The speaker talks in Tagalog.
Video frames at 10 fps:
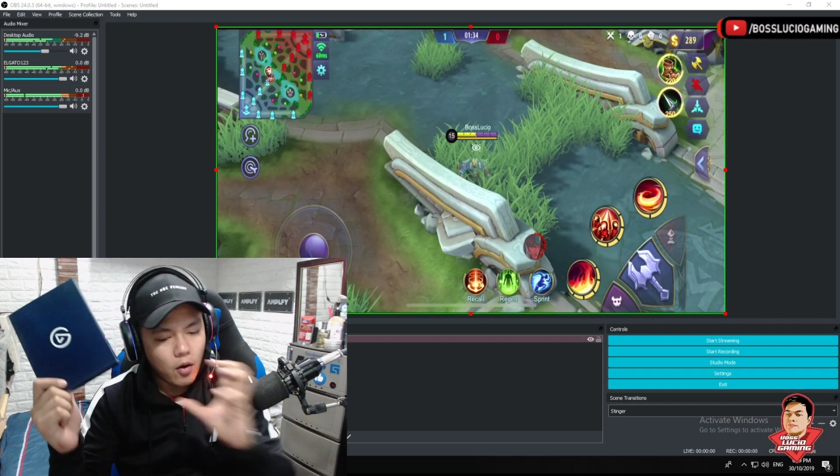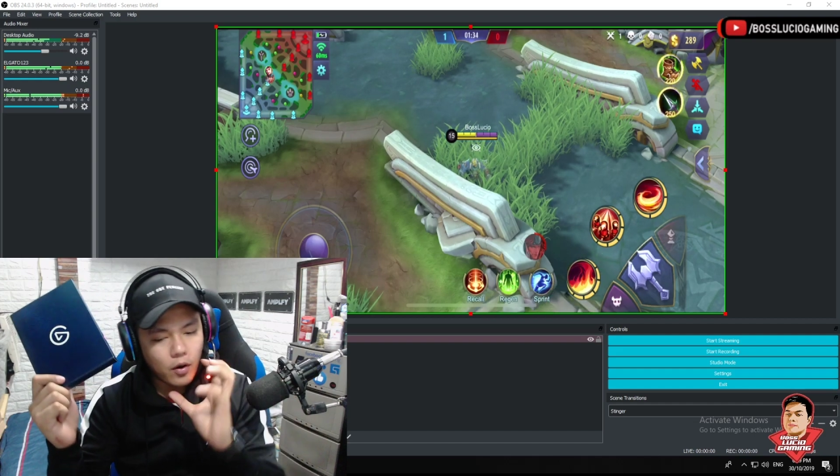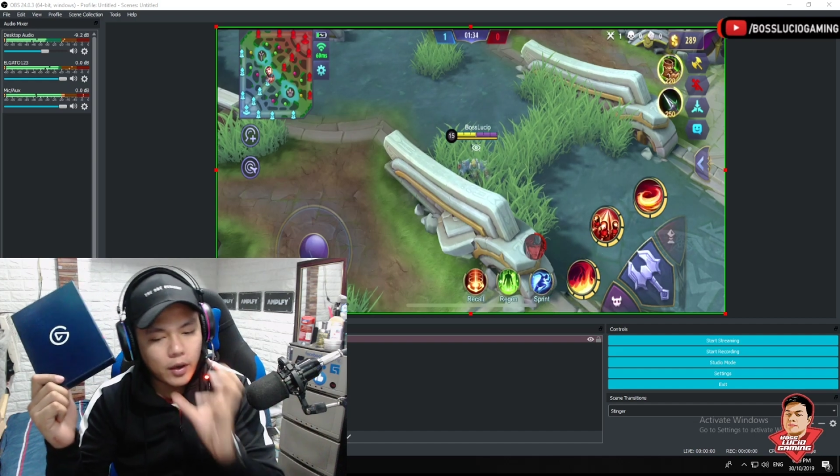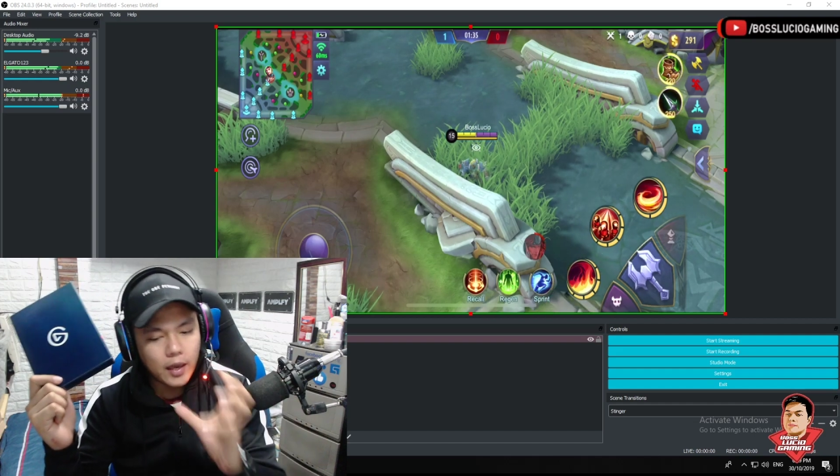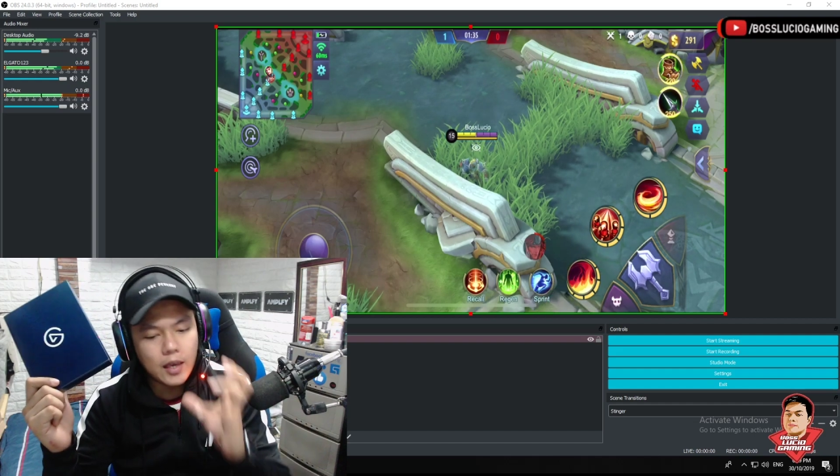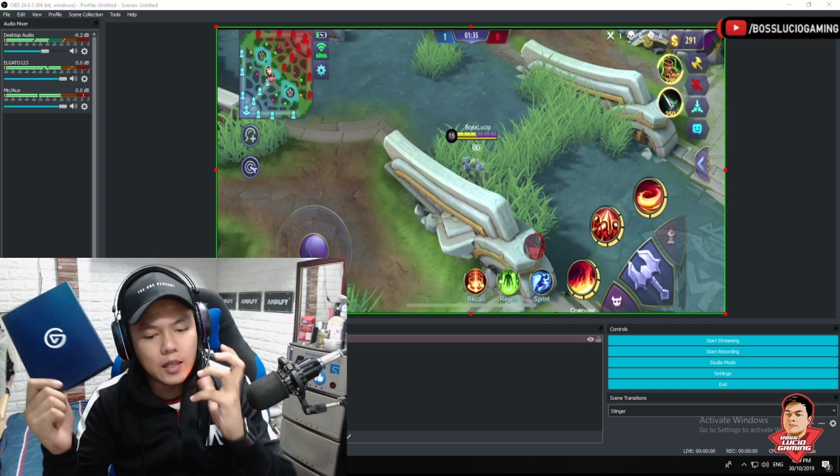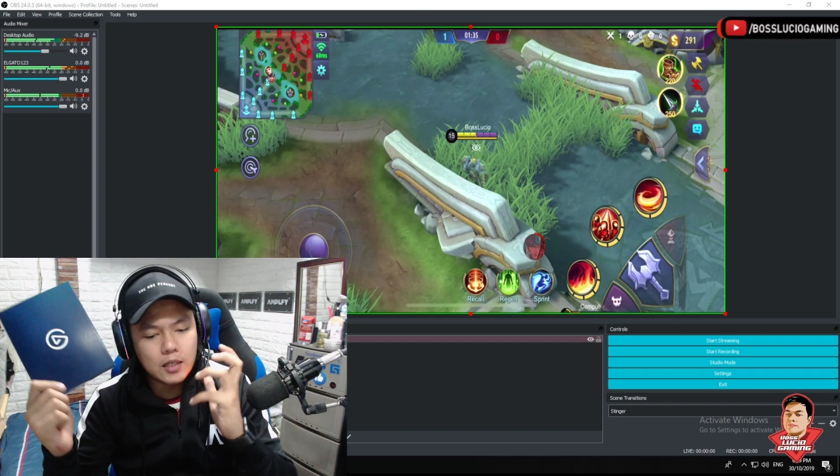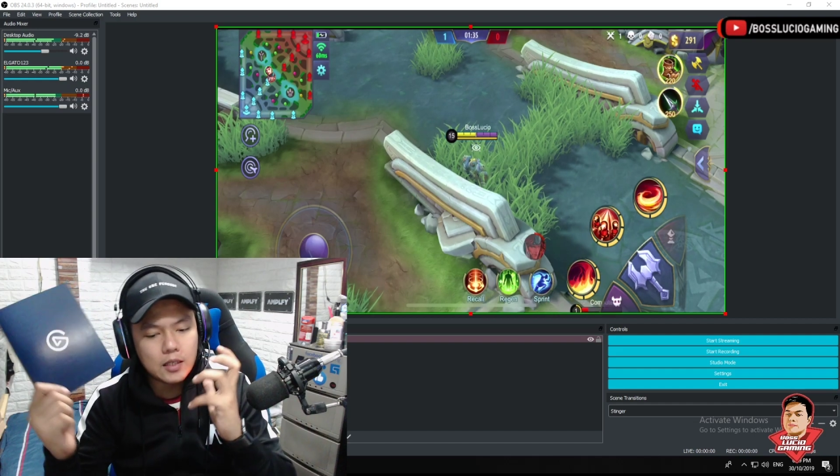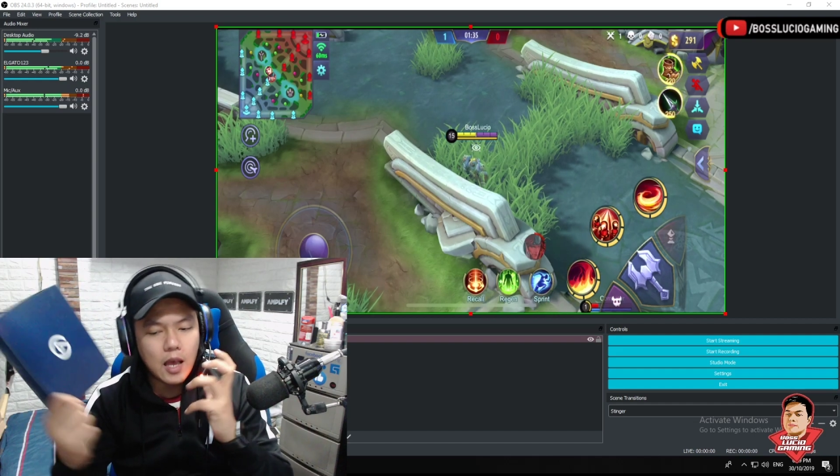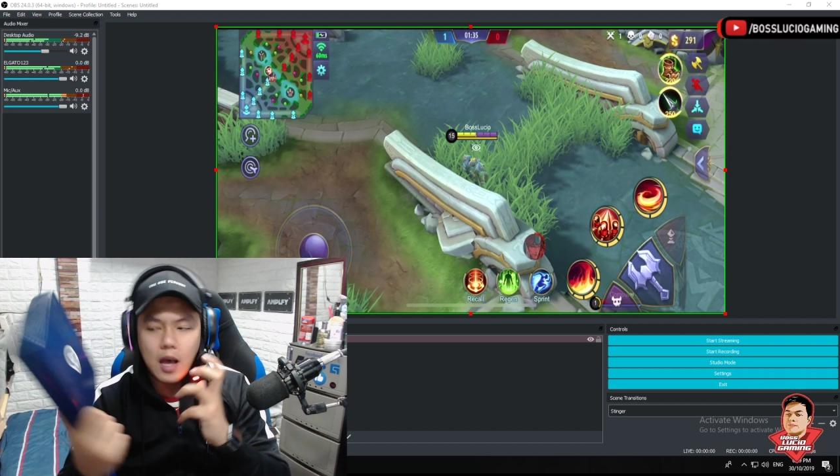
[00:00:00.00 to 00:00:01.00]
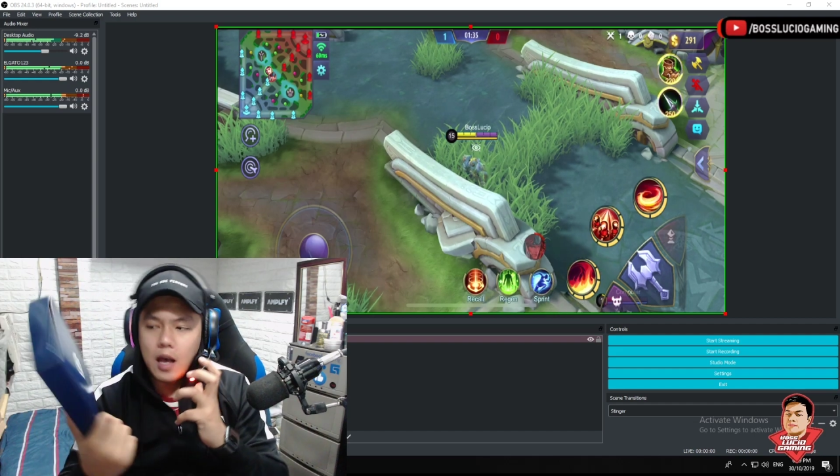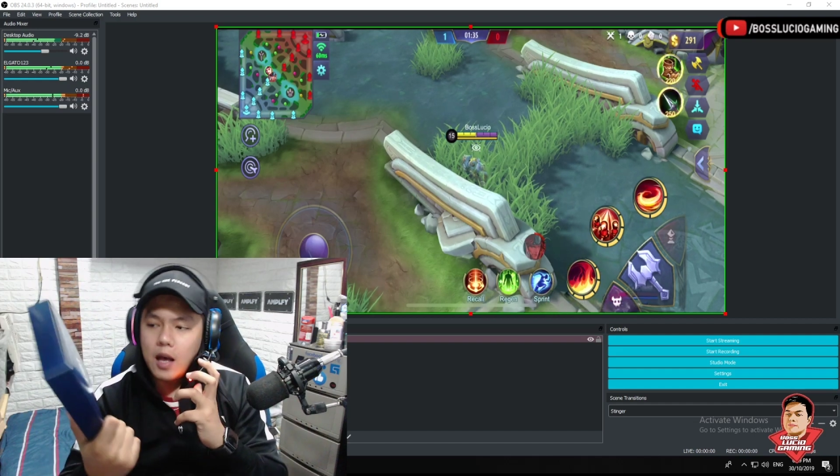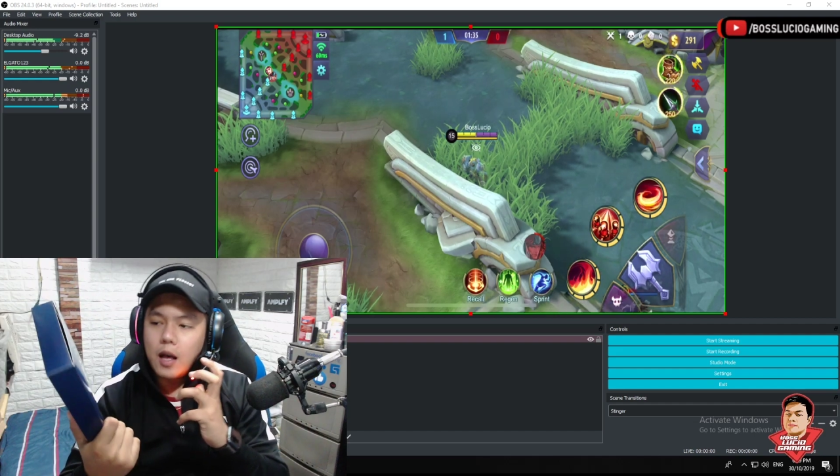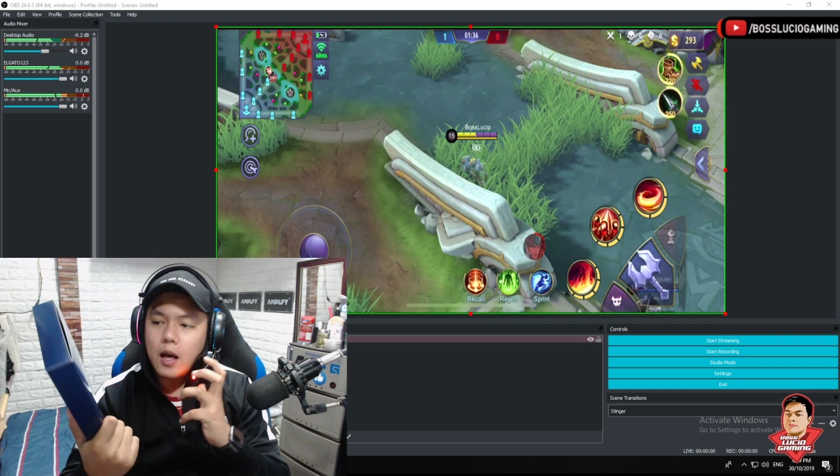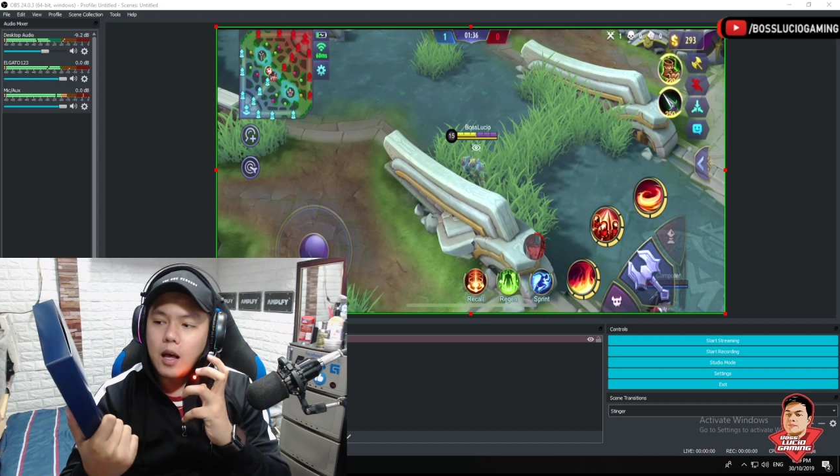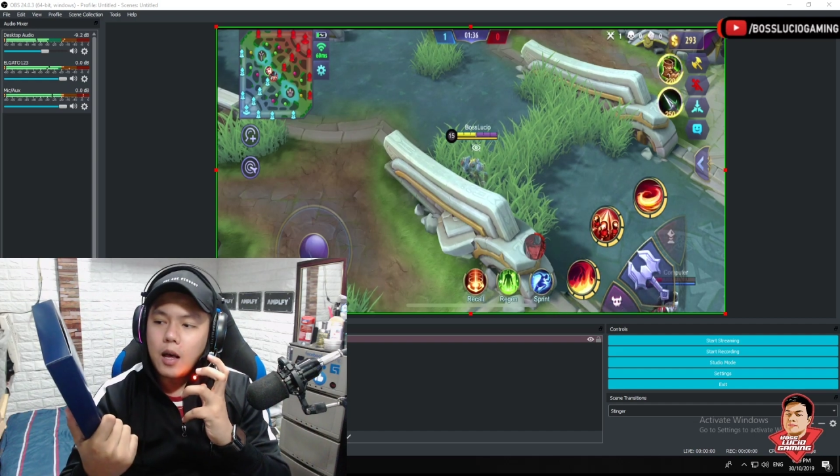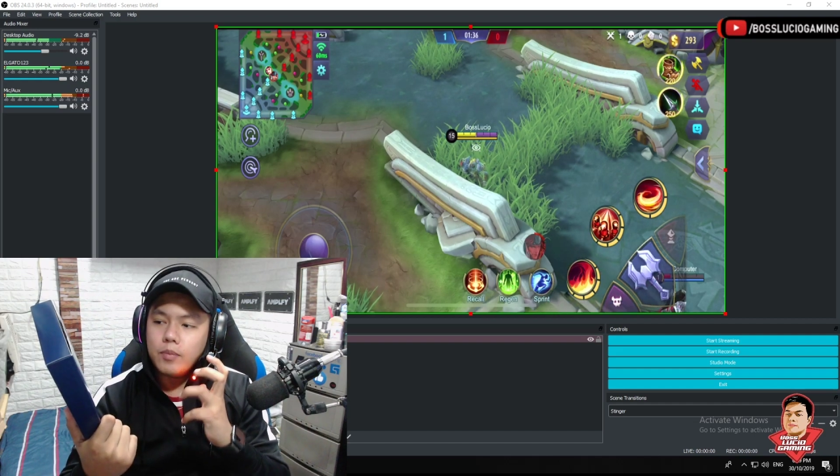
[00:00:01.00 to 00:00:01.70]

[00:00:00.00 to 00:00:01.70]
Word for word: Okay, it's uh,